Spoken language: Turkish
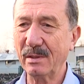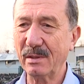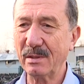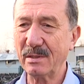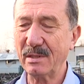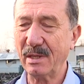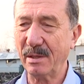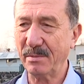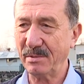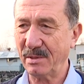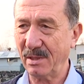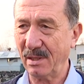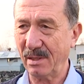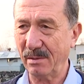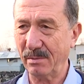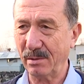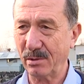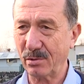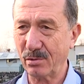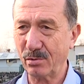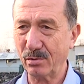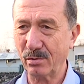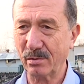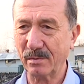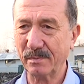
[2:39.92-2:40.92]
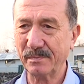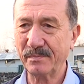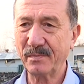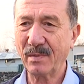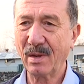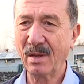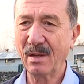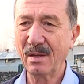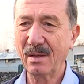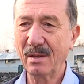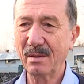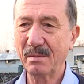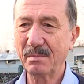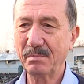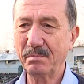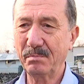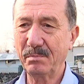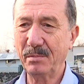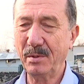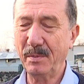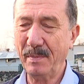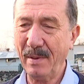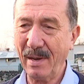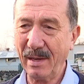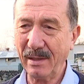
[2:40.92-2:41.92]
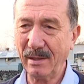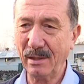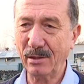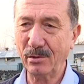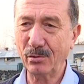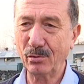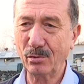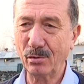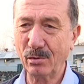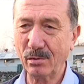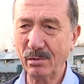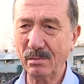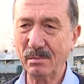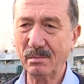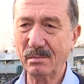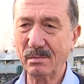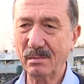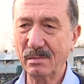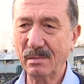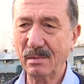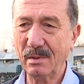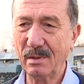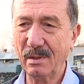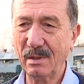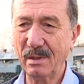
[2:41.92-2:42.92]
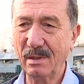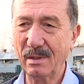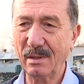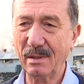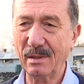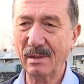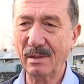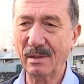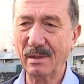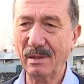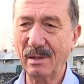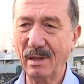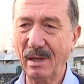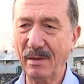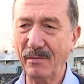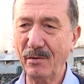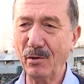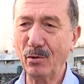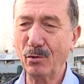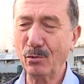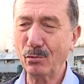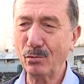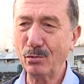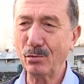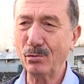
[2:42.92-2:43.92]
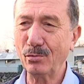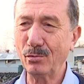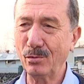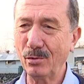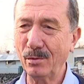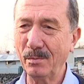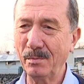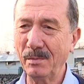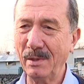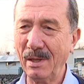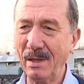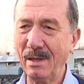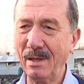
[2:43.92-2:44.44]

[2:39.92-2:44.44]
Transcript: sebzeyle besliyorum. Biber yediriyorum. E, eve götürdüğümde